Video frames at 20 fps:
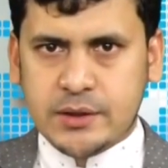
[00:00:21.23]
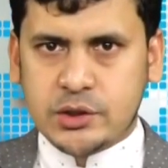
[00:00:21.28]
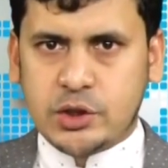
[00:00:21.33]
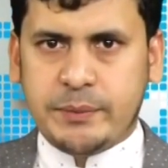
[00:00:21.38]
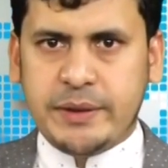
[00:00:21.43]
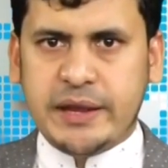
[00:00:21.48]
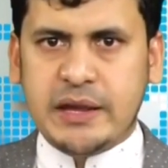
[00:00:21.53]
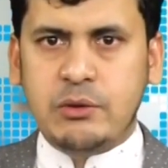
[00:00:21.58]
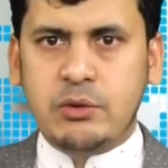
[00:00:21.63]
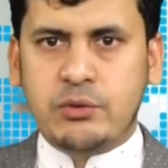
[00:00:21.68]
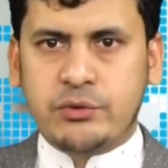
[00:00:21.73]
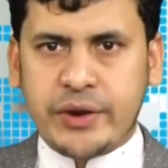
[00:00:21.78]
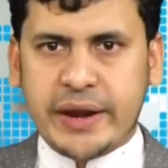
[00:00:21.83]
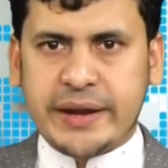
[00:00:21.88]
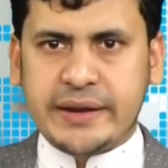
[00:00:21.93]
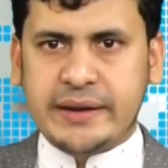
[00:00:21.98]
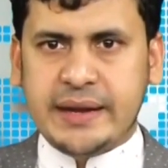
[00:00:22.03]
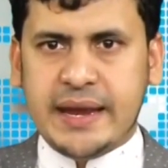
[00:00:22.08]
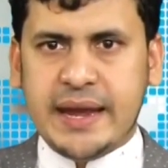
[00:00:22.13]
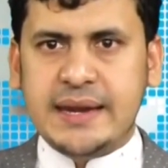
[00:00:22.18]
তবে
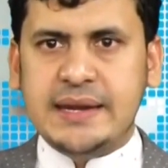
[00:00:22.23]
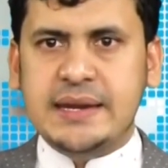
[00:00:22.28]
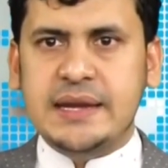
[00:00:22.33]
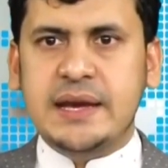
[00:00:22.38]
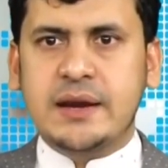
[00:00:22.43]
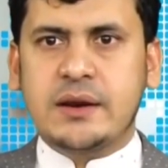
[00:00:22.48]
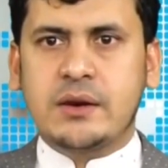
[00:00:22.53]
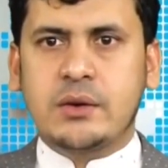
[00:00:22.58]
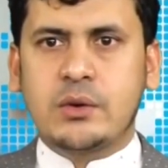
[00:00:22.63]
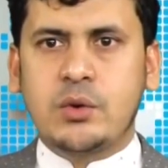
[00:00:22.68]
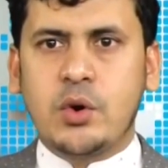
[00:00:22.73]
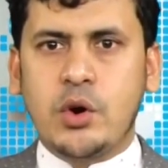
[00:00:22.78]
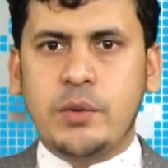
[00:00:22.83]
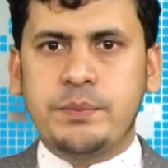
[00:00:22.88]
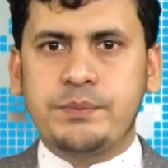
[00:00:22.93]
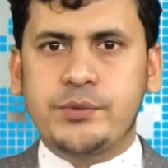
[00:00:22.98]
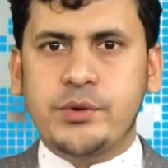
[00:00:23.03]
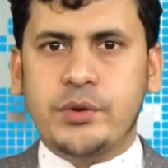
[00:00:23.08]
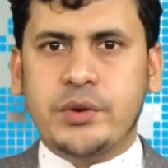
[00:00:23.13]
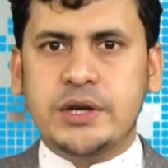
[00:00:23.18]
ইউক্রেন এই নিয়ে
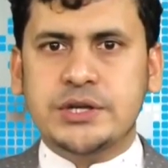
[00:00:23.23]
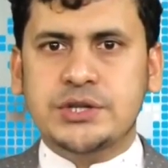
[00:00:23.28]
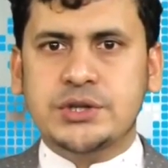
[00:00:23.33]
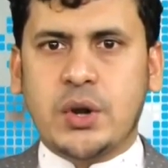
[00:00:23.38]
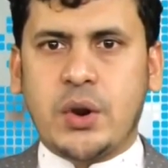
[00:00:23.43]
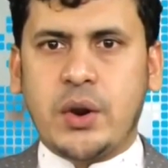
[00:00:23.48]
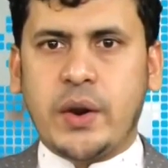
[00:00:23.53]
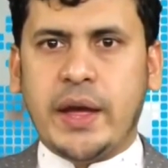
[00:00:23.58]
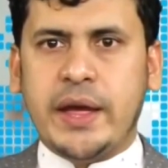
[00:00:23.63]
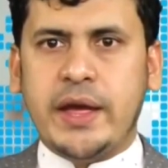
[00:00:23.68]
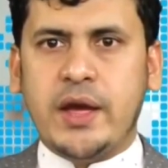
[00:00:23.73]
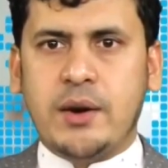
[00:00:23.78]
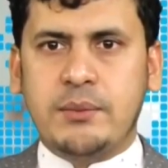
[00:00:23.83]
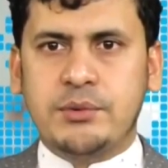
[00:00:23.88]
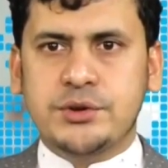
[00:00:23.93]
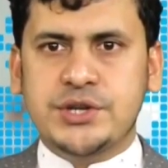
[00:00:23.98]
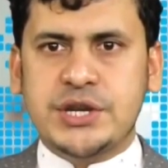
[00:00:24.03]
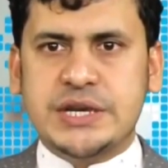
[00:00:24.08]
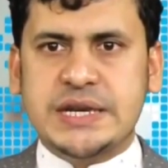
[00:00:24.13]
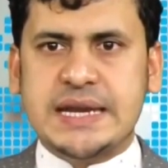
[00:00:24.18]
ক্ষোভ প্রকাশ করায়
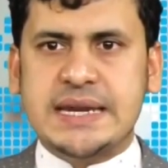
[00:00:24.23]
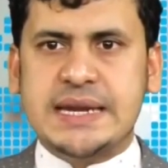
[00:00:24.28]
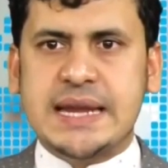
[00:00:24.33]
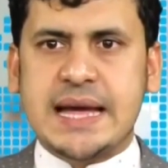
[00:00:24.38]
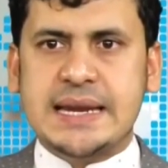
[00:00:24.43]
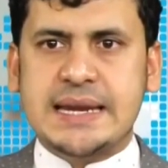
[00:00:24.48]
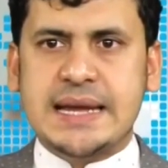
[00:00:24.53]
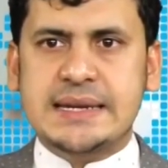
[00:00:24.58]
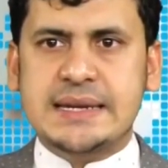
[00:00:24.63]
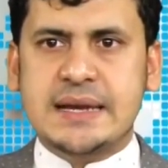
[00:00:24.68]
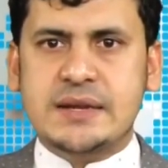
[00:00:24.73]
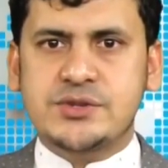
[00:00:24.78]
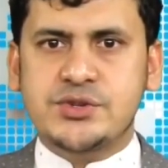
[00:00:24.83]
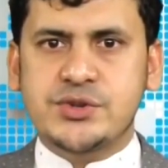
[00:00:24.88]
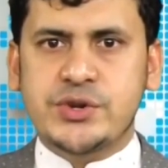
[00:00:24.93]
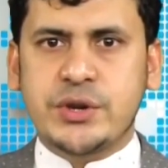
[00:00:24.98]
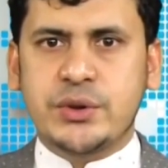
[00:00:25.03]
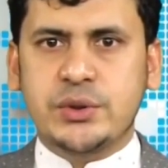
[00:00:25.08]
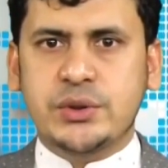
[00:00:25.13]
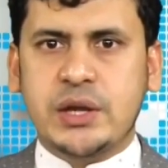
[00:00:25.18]
অবশেষে নানা
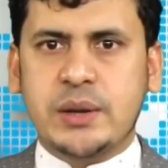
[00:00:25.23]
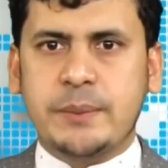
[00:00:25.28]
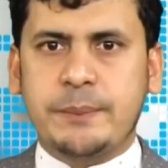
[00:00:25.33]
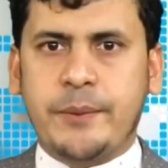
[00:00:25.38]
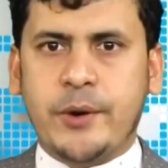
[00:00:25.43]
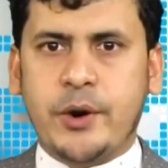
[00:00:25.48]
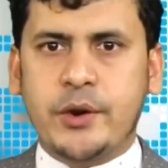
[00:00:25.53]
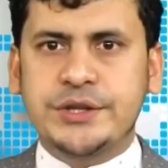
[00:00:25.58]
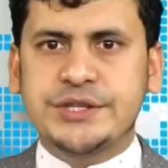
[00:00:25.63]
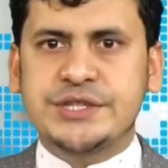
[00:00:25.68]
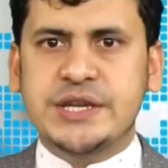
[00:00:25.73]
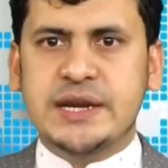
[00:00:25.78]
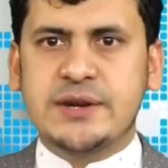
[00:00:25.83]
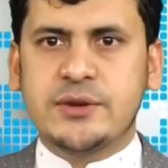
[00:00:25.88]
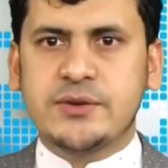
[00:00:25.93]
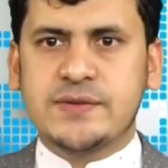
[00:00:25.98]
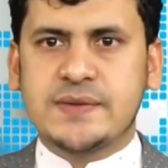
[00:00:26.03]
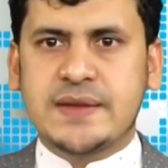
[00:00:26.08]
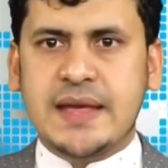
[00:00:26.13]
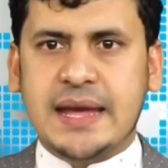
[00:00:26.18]
নাটকীয়তার পর
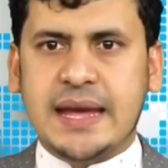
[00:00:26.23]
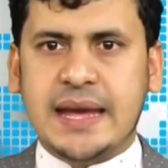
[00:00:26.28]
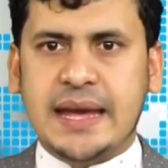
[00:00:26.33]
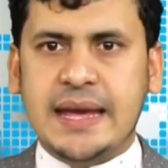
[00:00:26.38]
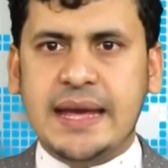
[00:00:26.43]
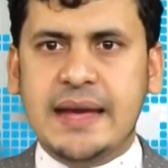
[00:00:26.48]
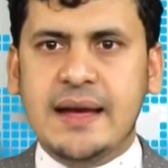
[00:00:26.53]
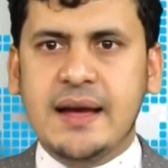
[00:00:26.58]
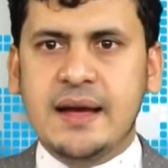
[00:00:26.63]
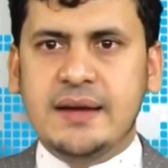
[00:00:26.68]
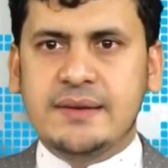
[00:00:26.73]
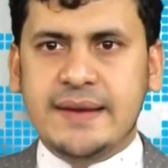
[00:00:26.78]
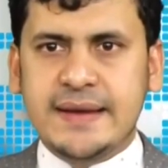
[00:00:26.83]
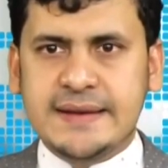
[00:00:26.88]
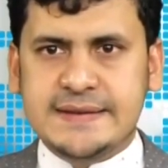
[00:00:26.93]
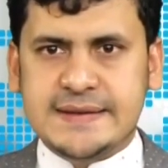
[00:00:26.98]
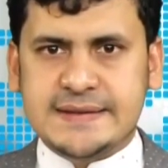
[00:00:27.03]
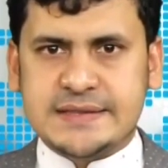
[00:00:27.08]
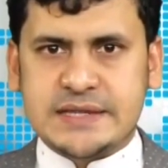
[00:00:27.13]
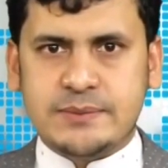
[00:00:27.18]
জেলনস্কিকে
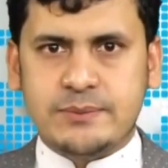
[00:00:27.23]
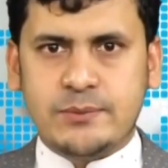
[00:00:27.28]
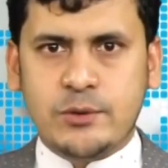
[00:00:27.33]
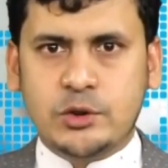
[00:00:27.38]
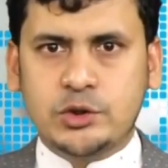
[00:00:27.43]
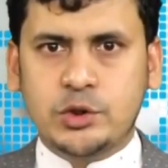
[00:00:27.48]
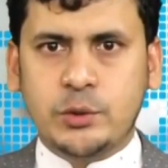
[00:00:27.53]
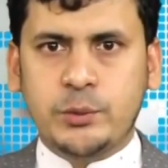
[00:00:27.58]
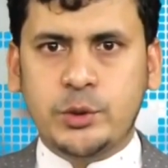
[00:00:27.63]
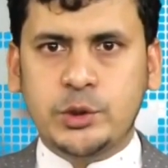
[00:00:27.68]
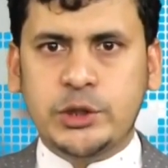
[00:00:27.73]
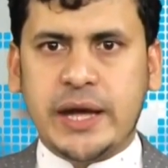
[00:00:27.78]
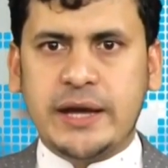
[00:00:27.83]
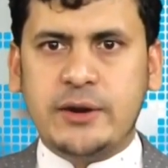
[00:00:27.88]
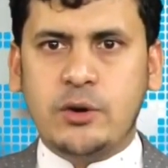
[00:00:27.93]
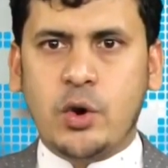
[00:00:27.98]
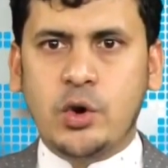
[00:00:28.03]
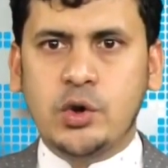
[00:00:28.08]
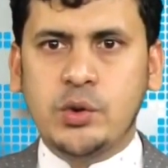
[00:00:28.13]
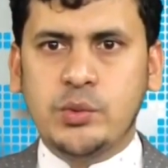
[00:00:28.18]
নেসেটে বক্তব্য
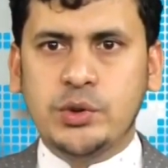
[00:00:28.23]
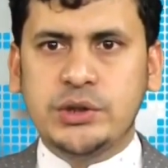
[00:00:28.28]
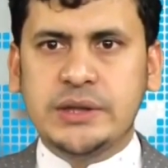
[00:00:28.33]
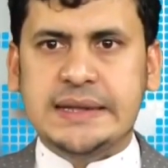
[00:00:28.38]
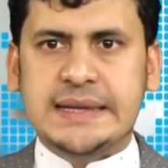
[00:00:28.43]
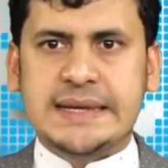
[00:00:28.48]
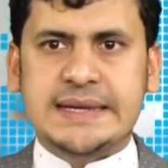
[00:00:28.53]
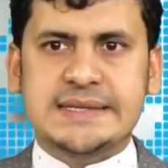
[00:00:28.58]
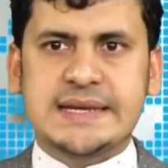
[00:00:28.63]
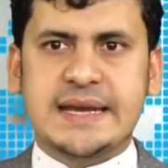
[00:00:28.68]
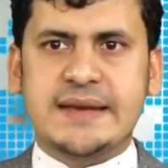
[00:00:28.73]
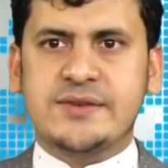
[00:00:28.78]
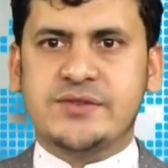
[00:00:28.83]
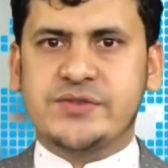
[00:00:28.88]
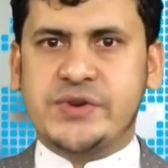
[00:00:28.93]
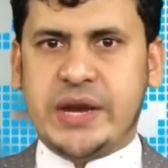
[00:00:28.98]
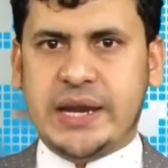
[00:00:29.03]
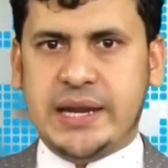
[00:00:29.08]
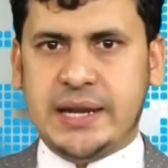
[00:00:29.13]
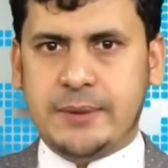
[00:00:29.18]
দেওয়ার অনুমতি দিয়েছে
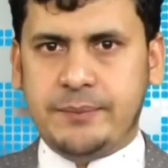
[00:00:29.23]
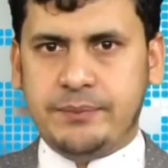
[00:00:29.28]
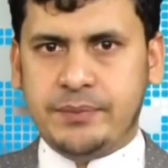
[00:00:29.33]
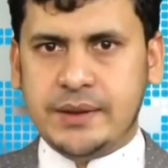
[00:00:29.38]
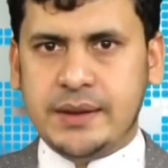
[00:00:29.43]
ইসরায়েল